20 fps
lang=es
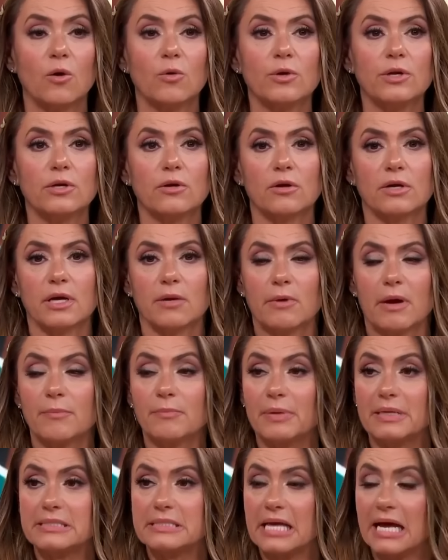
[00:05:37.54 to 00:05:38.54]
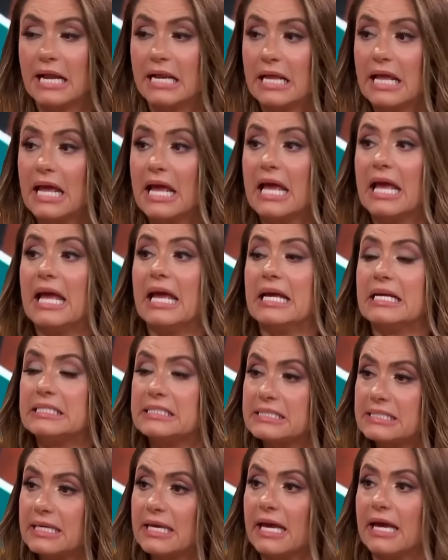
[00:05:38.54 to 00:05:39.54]
lo único que va a pasar
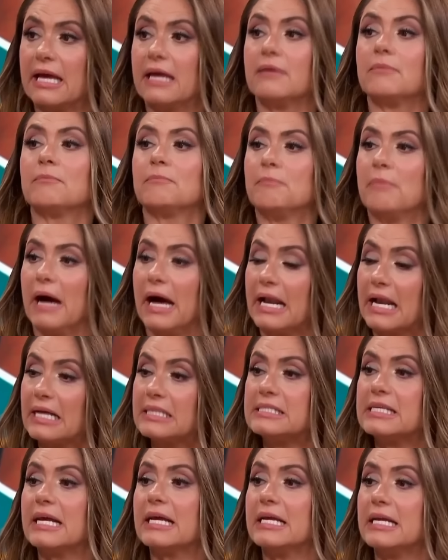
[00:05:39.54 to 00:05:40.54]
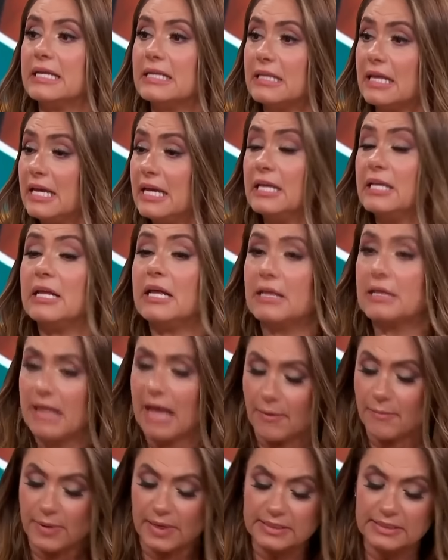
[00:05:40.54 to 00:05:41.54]
es que van a seguir y
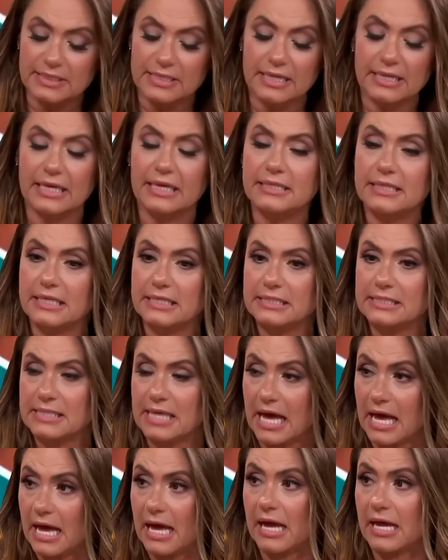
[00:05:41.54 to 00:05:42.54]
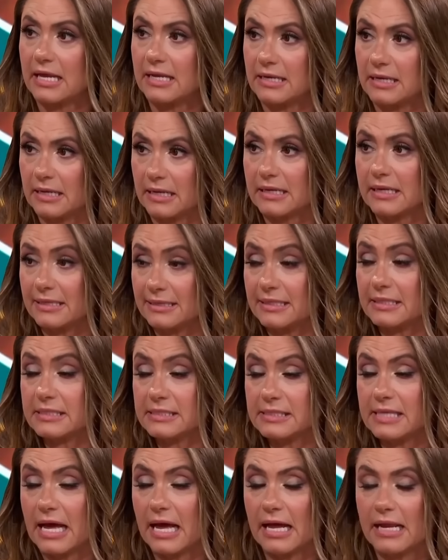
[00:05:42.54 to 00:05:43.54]
aparte de que te están que te
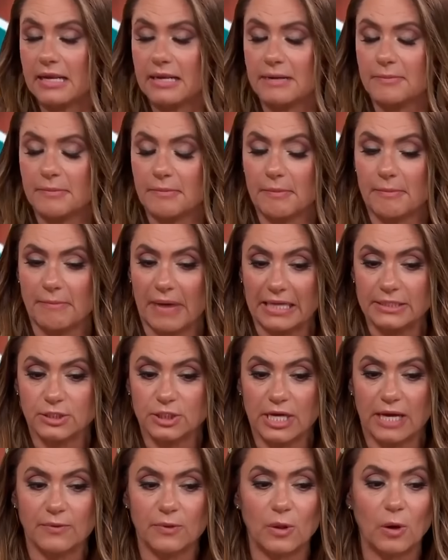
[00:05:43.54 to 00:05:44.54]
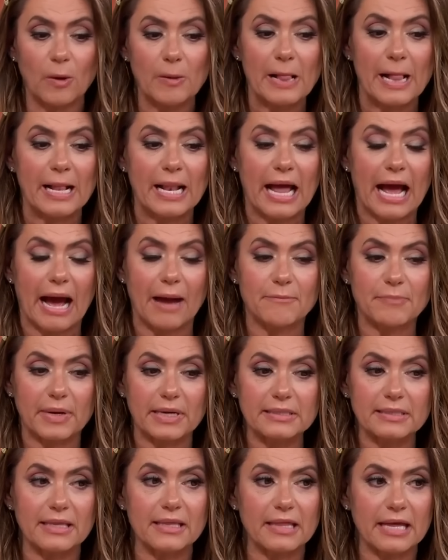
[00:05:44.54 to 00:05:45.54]
están manchando,
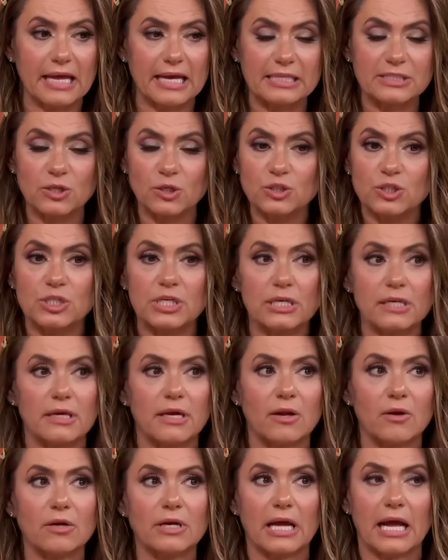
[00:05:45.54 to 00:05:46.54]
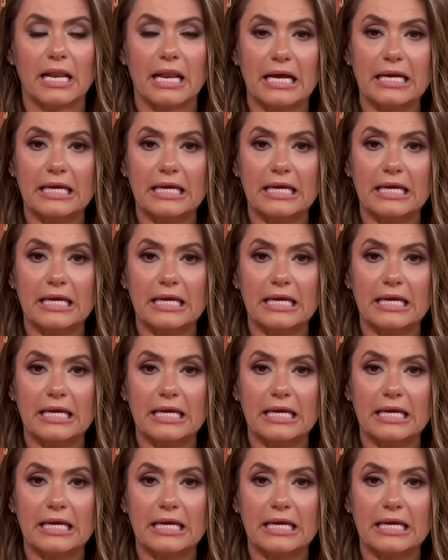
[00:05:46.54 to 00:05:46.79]
aparte de eso sí quiero que a la